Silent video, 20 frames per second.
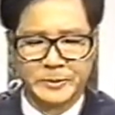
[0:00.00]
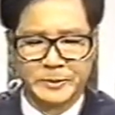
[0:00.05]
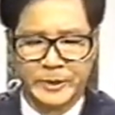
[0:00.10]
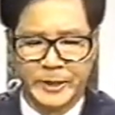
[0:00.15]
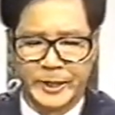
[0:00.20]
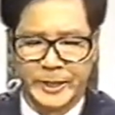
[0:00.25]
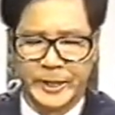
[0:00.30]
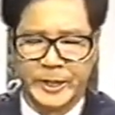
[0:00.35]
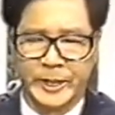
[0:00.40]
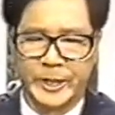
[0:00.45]

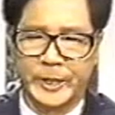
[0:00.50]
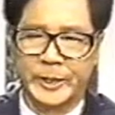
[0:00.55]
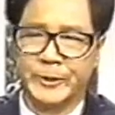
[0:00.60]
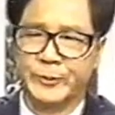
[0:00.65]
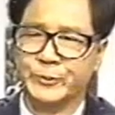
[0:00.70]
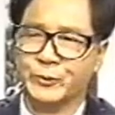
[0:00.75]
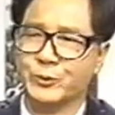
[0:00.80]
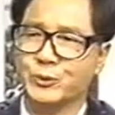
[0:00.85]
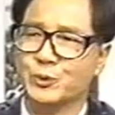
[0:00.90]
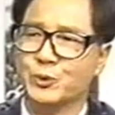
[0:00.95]
네,
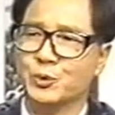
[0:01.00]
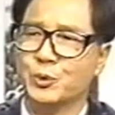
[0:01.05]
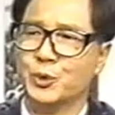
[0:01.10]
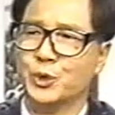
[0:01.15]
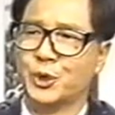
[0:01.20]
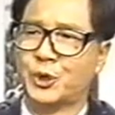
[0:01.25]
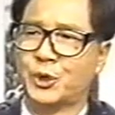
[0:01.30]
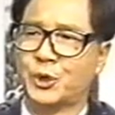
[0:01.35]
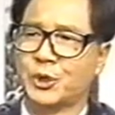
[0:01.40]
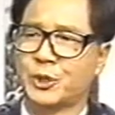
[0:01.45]

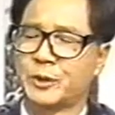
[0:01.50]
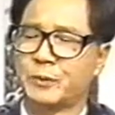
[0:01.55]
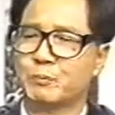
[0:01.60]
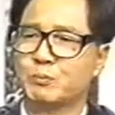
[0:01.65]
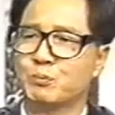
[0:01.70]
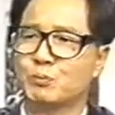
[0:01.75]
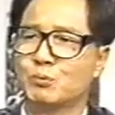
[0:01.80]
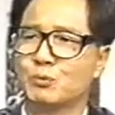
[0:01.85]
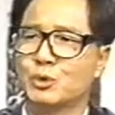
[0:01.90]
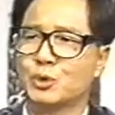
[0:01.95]
우리 것
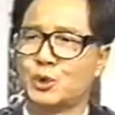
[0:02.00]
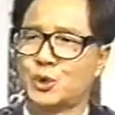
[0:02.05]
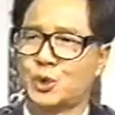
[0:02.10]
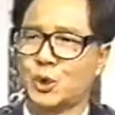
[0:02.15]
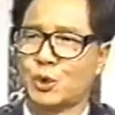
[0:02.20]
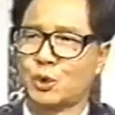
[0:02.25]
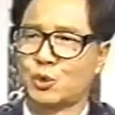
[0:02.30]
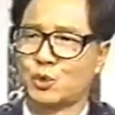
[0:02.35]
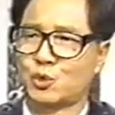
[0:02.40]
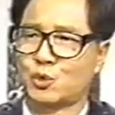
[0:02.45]

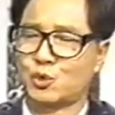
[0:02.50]
무척